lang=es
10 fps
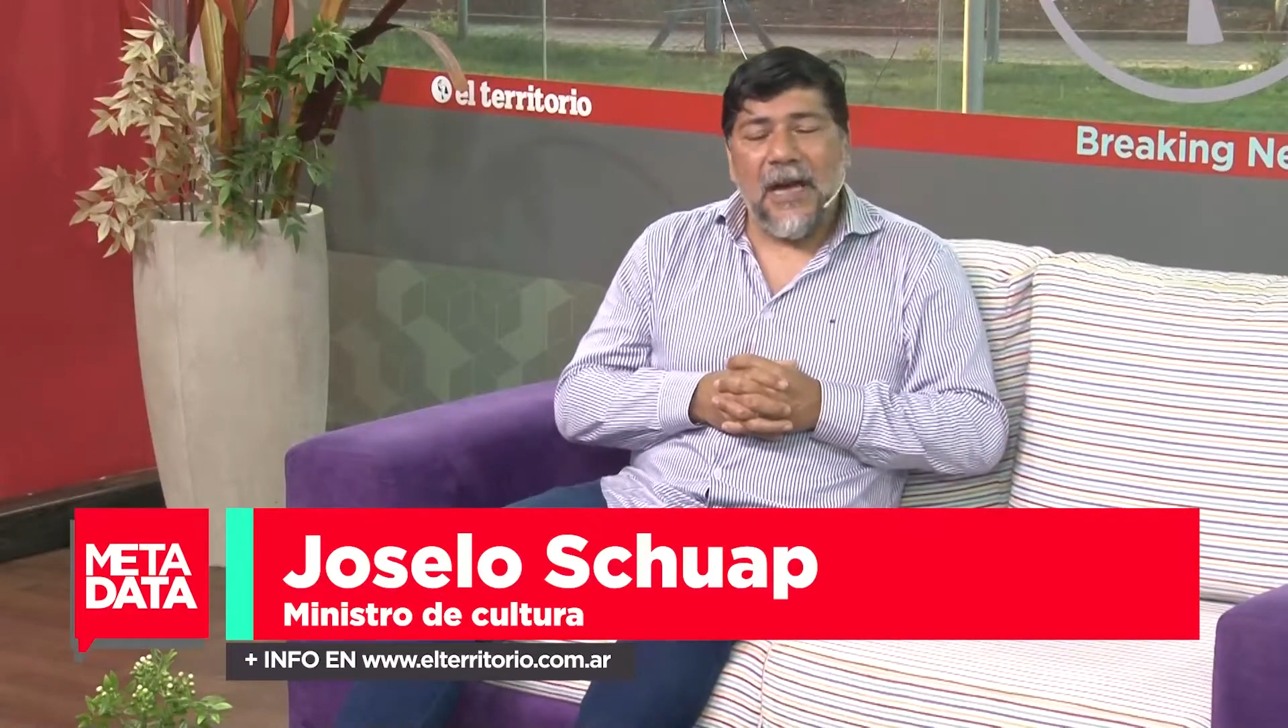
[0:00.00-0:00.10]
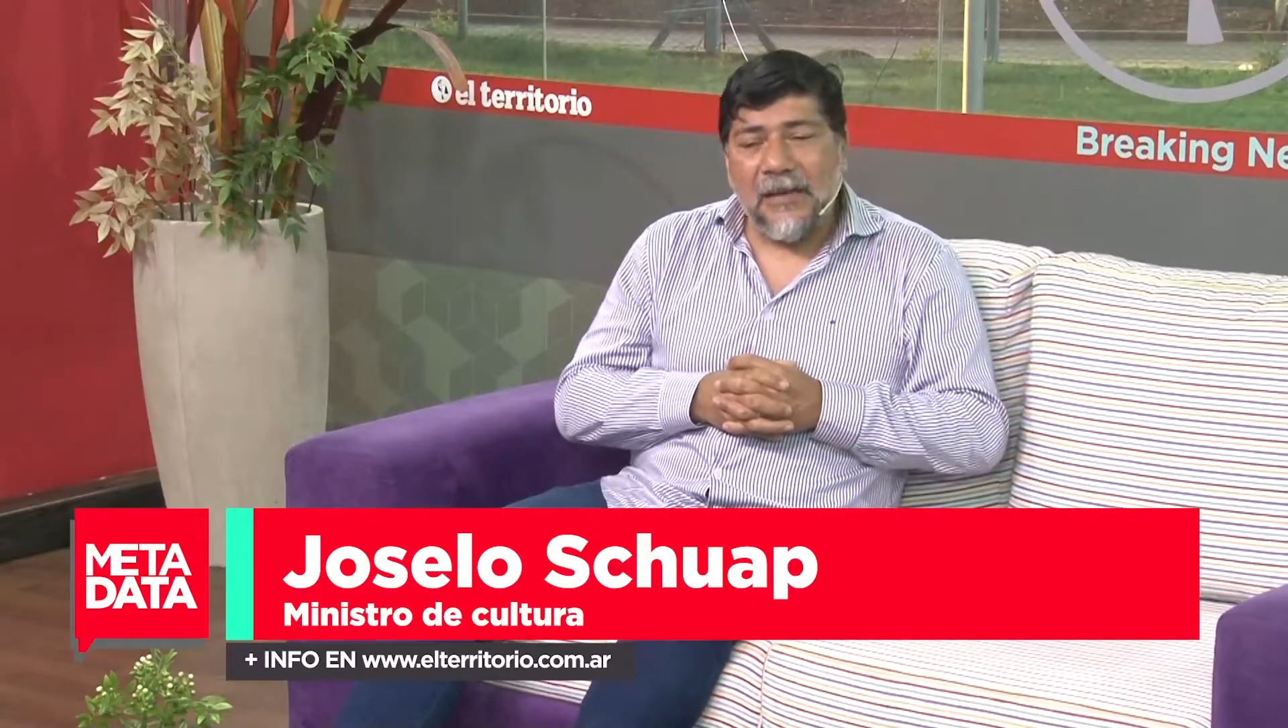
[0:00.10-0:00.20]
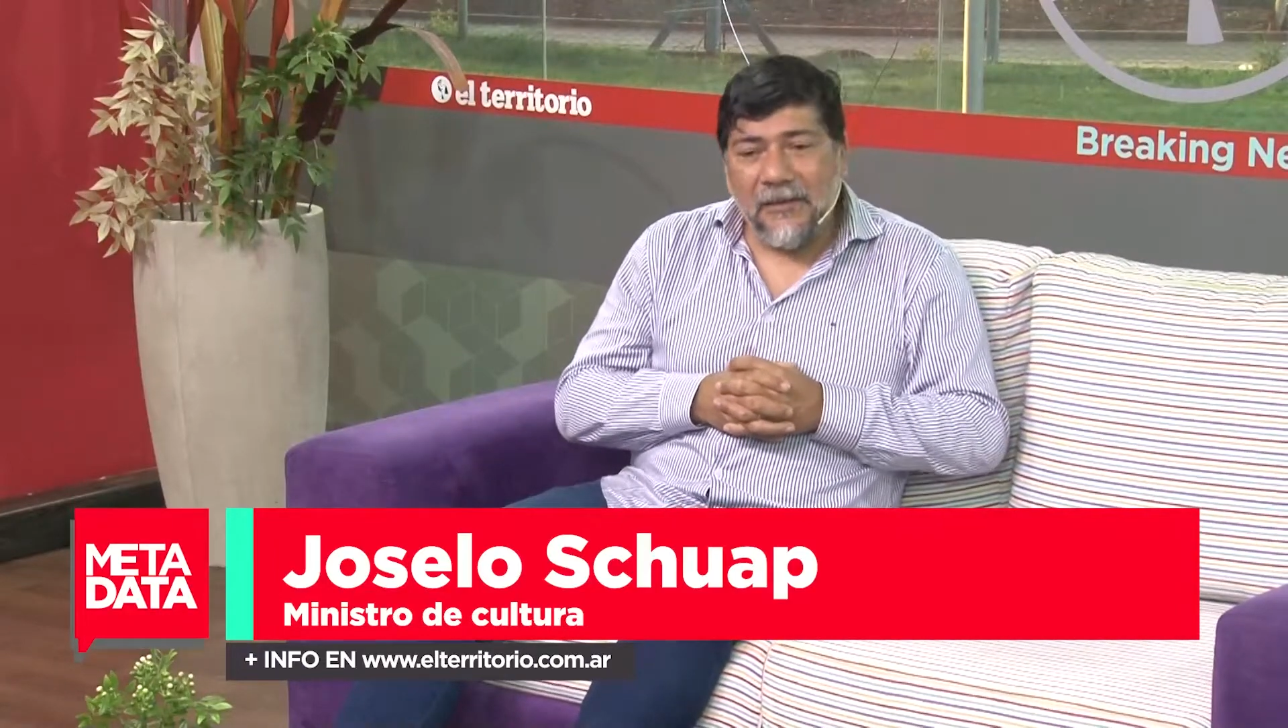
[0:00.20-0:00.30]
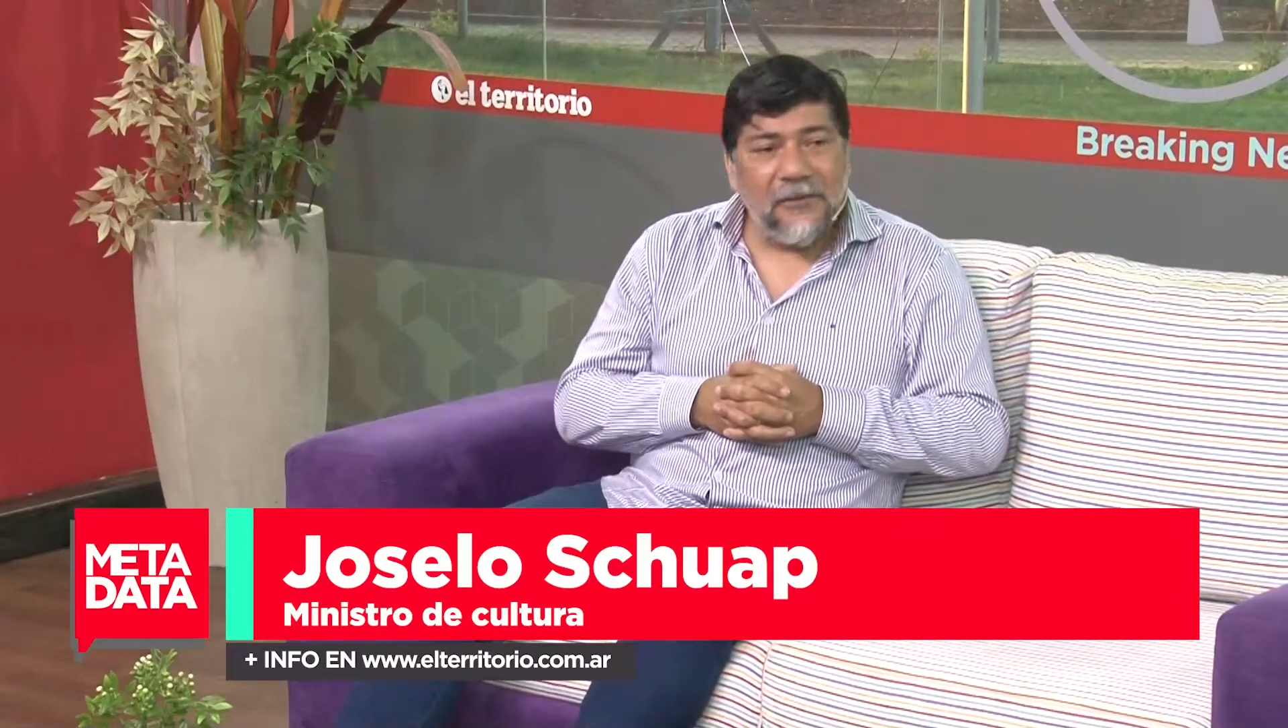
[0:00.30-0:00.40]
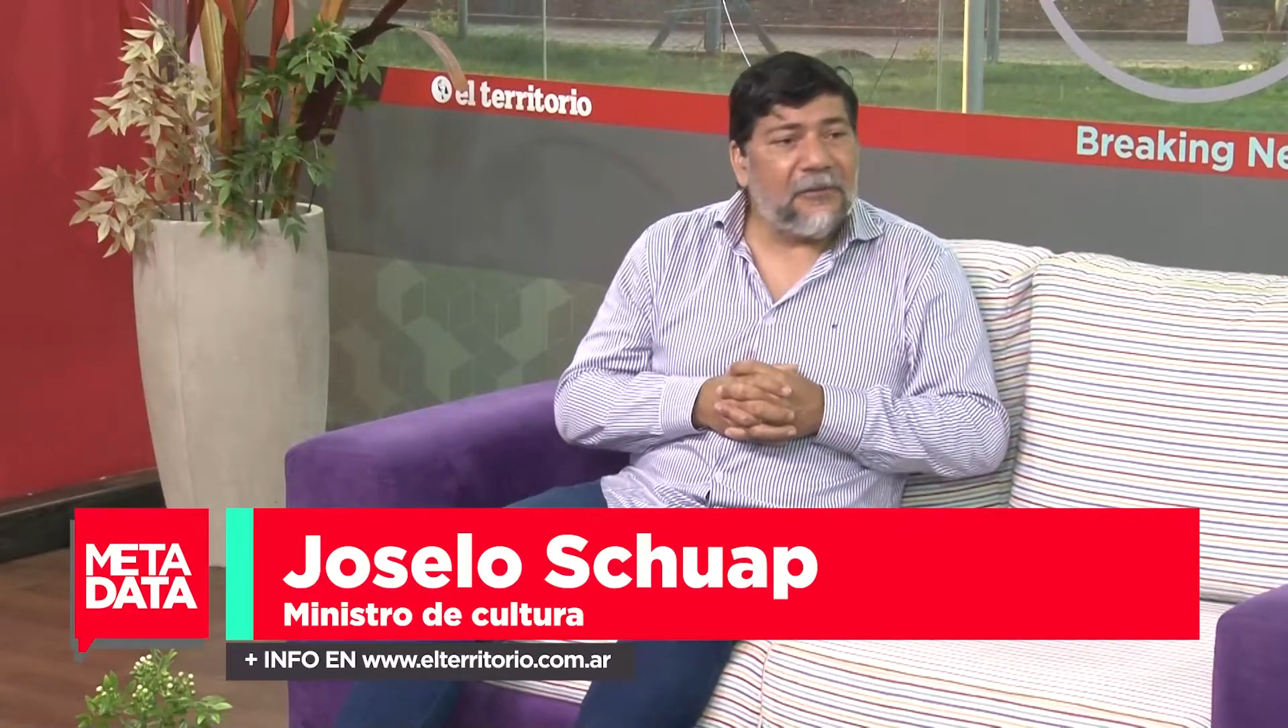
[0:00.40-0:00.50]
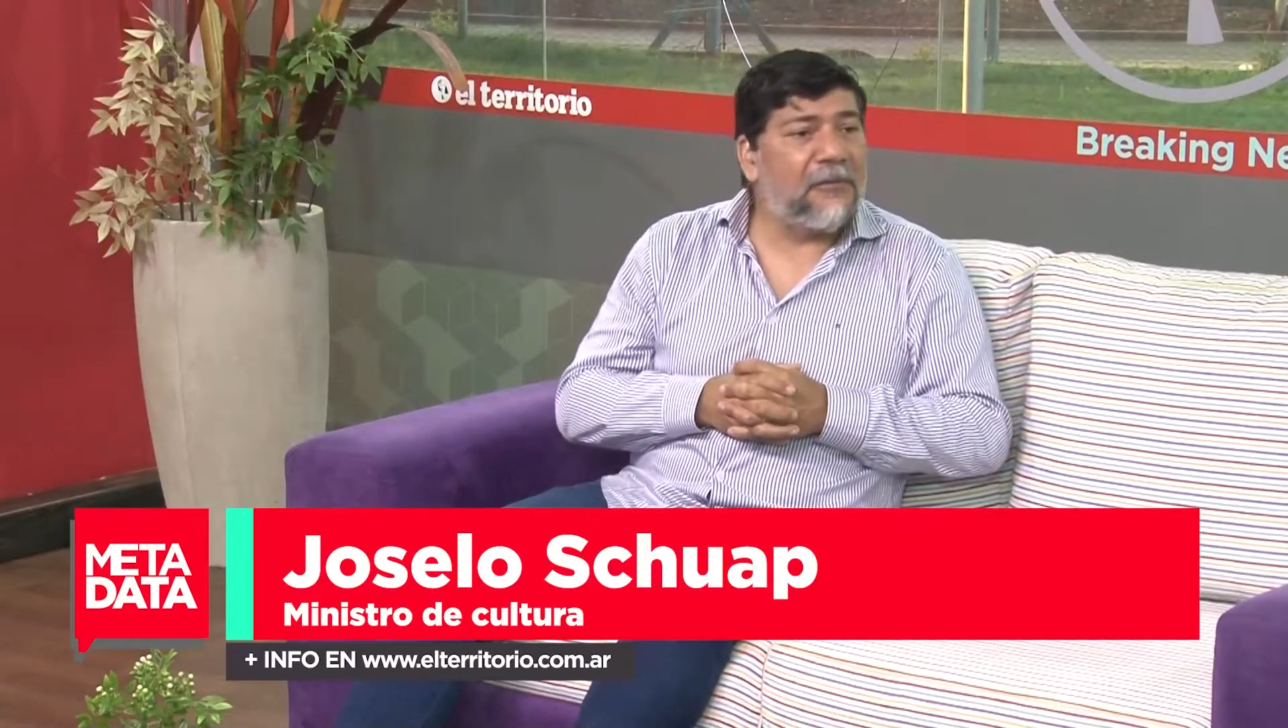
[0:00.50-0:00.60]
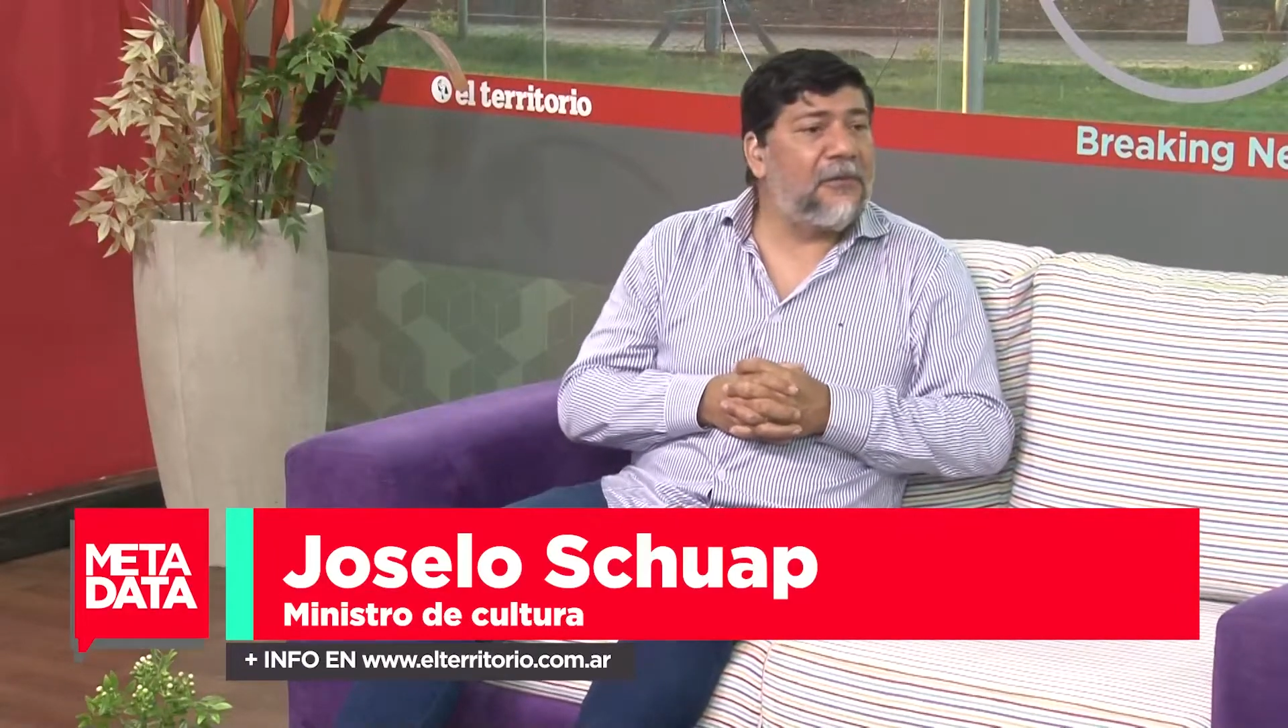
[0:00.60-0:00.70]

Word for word: hace lo